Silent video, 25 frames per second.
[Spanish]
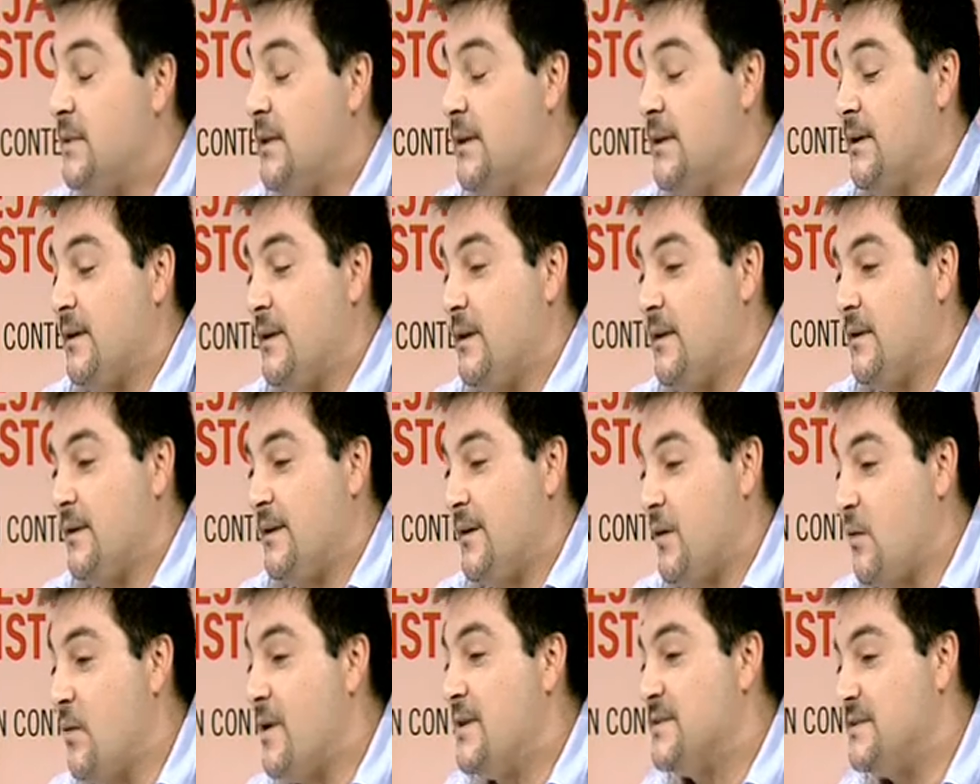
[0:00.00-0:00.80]
el, que,
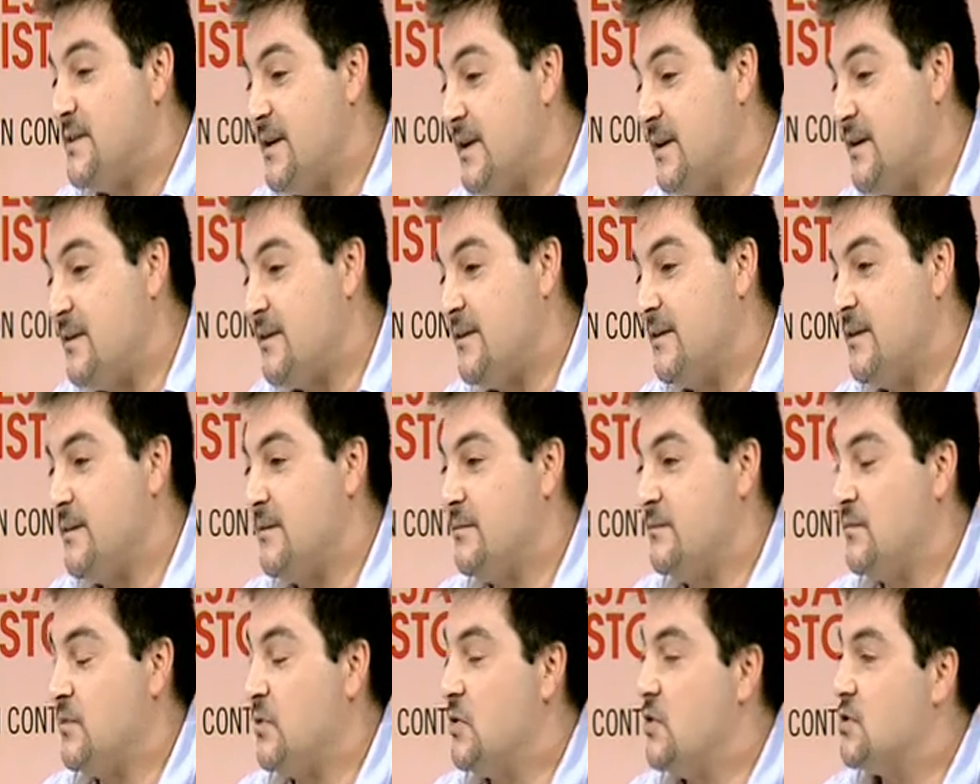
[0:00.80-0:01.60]
llegó a ser
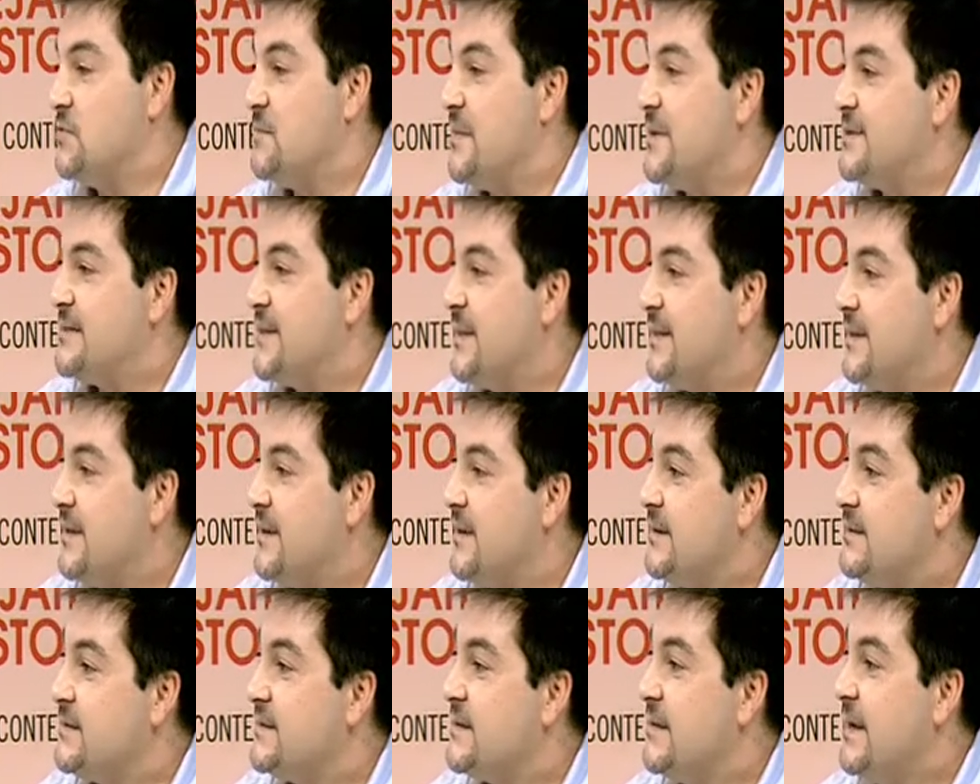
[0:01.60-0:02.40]
uno de los más
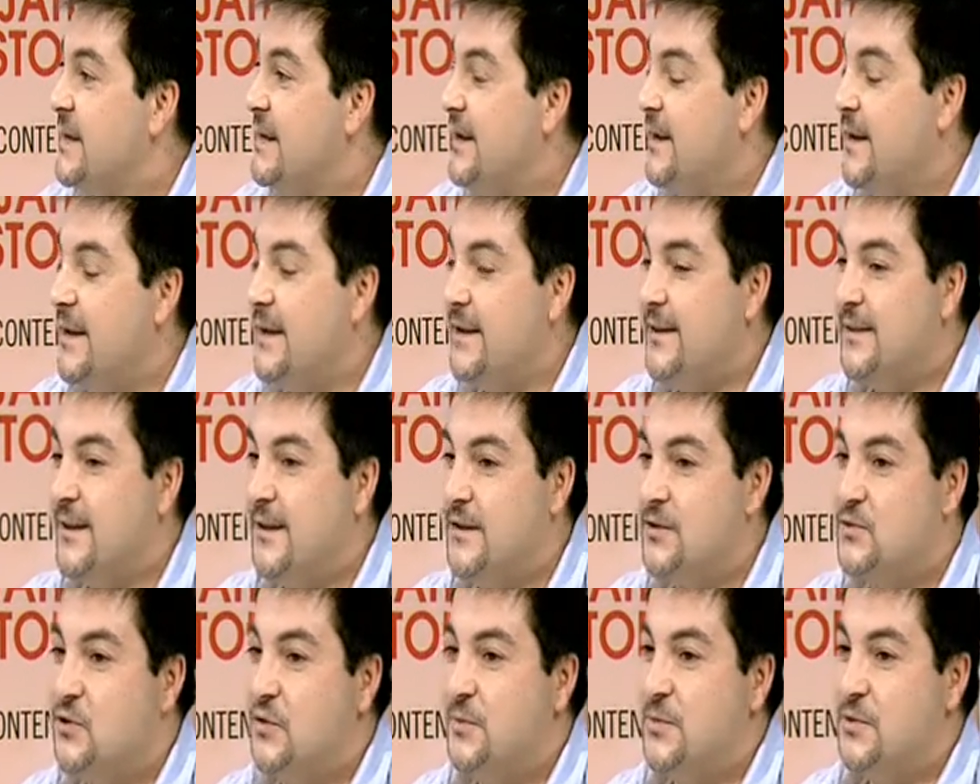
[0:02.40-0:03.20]
grandes eh,
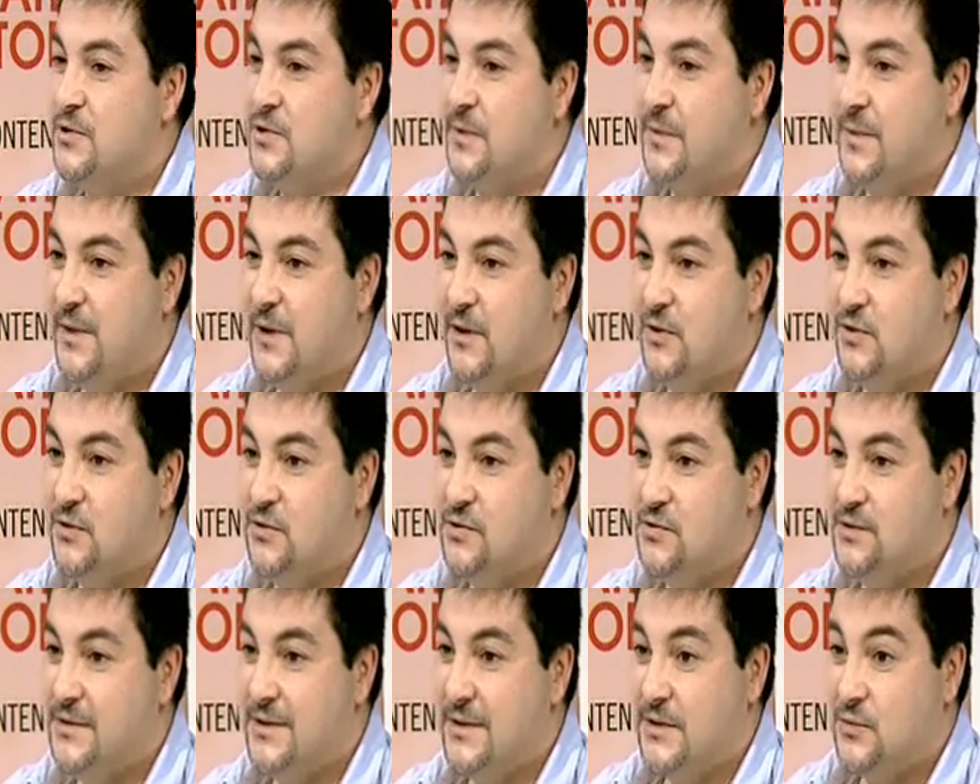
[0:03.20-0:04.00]
telescopios
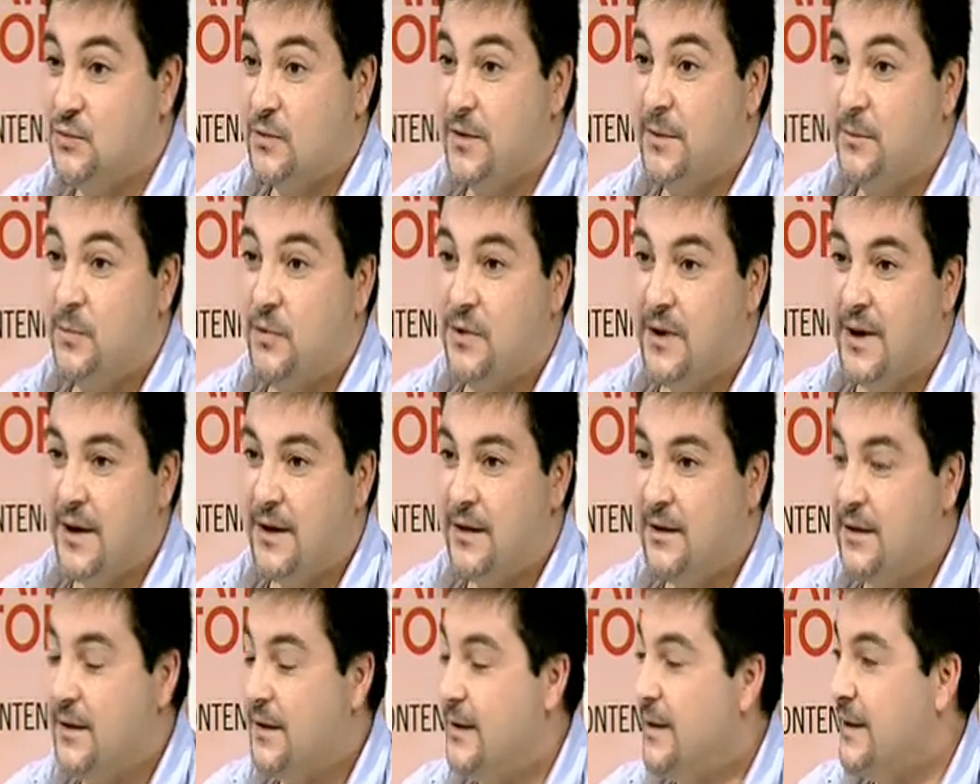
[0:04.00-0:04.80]
ópticos de su época,